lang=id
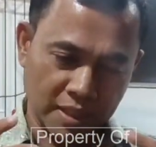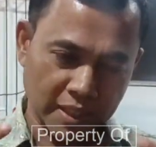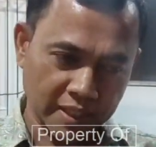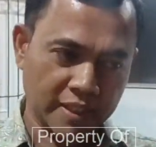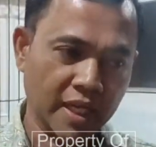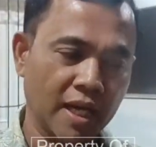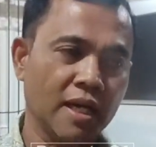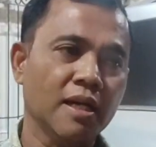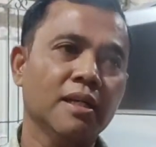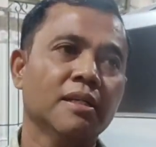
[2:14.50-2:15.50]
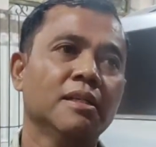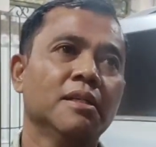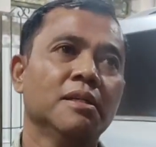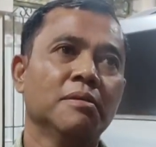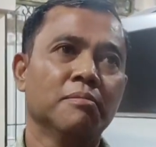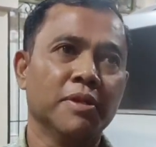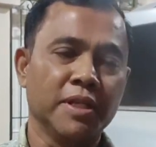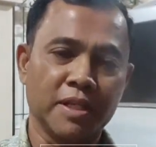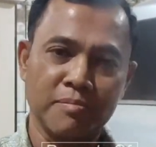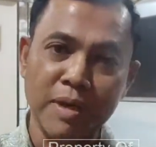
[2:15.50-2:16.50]
kerja
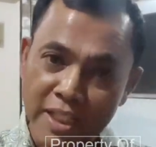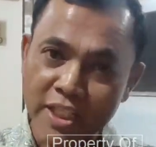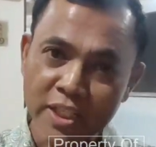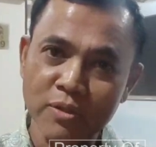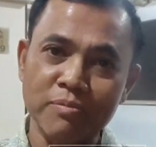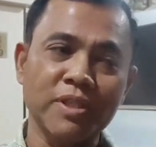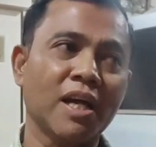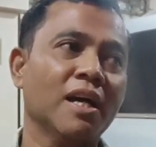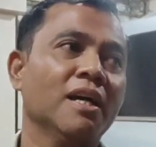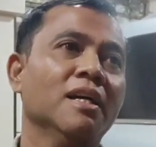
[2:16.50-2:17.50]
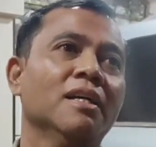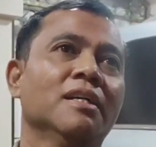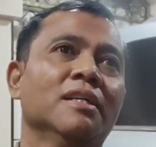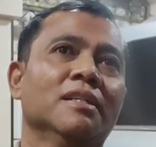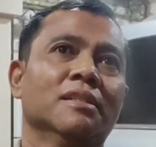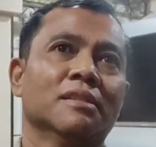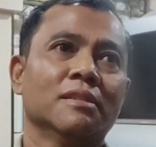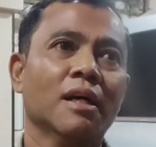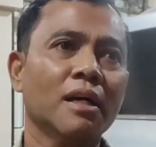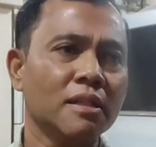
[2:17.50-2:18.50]
menikmati hidupnya
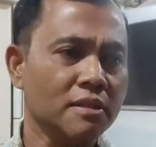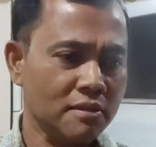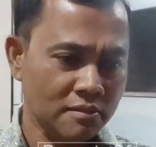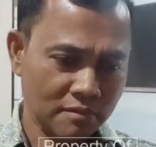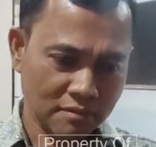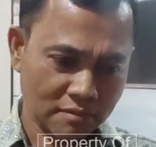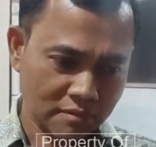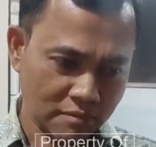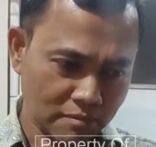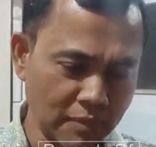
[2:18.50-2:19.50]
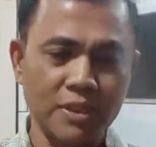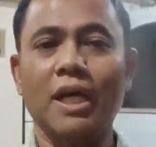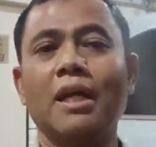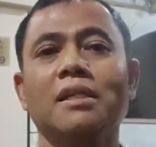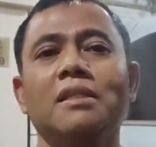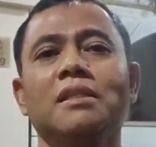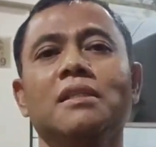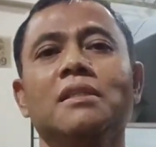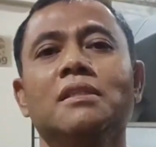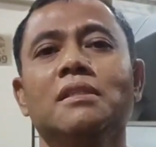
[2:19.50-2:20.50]
dan
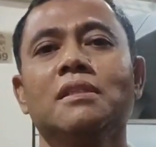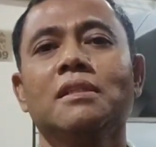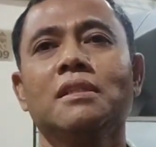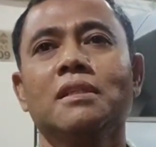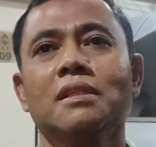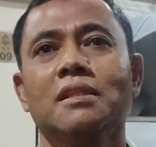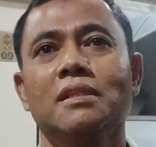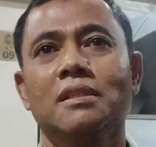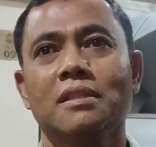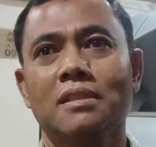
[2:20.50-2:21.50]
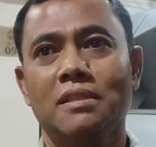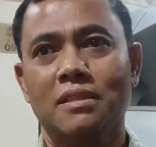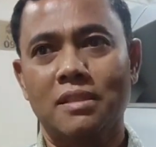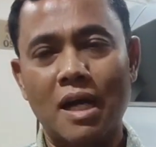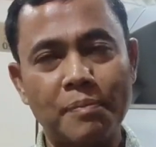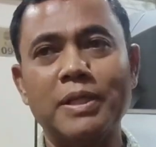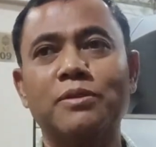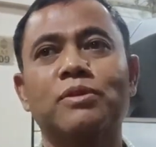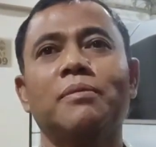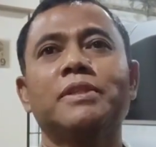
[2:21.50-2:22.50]
menjalani uh, apa yang
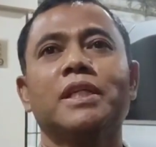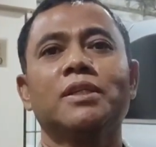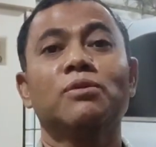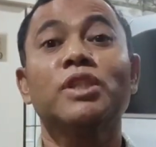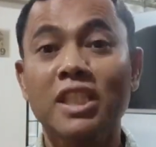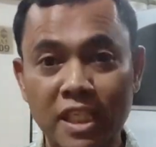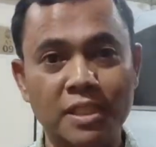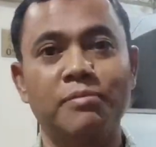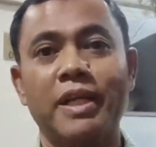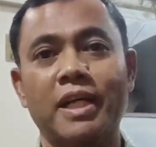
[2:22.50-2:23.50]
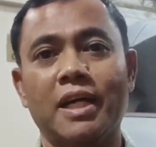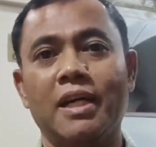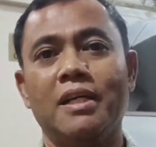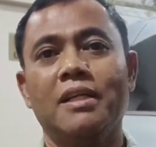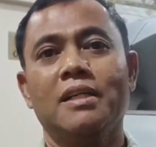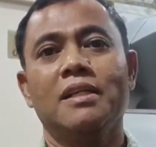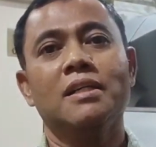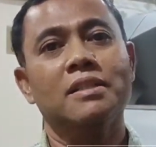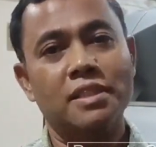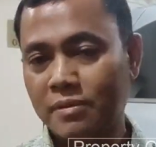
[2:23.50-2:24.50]
sudah menjadi rutinitas mereka
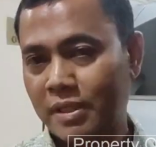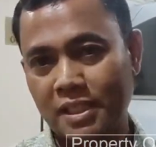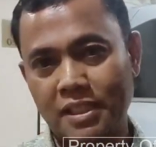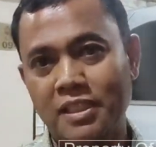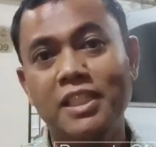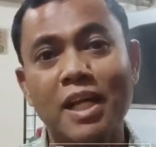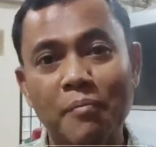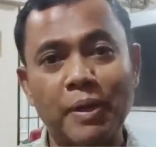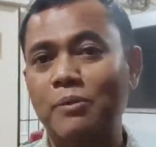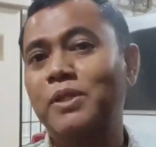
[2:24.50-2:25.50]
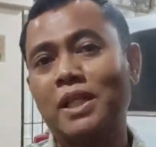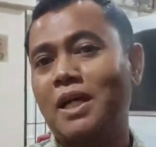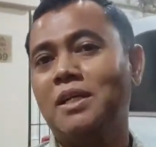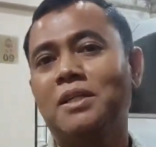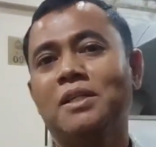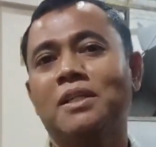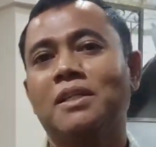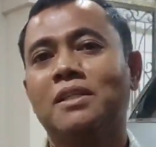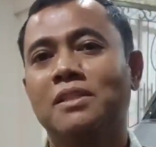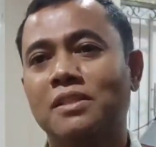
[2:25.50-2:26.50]
setiap hari tidak perlu kita
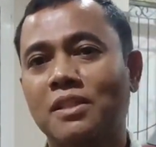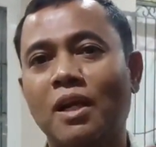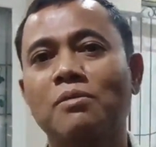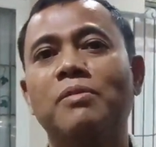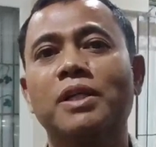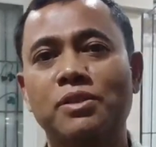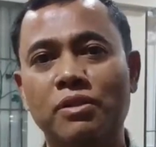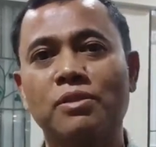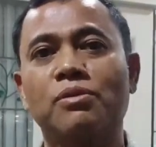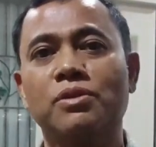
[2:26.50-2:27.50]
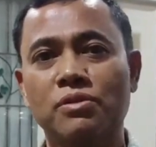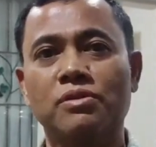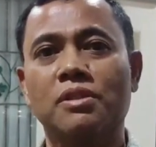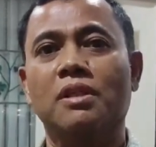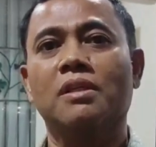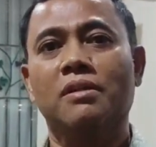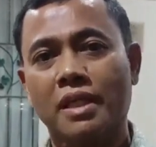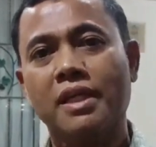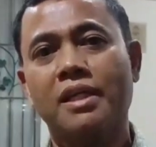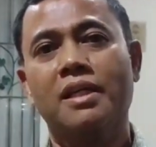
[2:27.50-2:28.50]
terlalu merecoki urusan
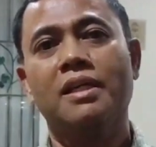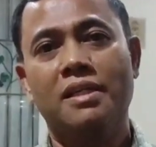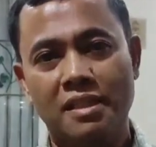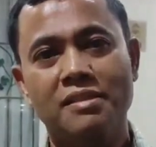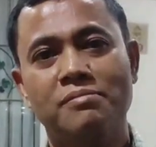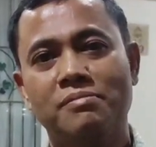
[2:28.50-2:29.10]
Oke? Okay? Hmm. Ya.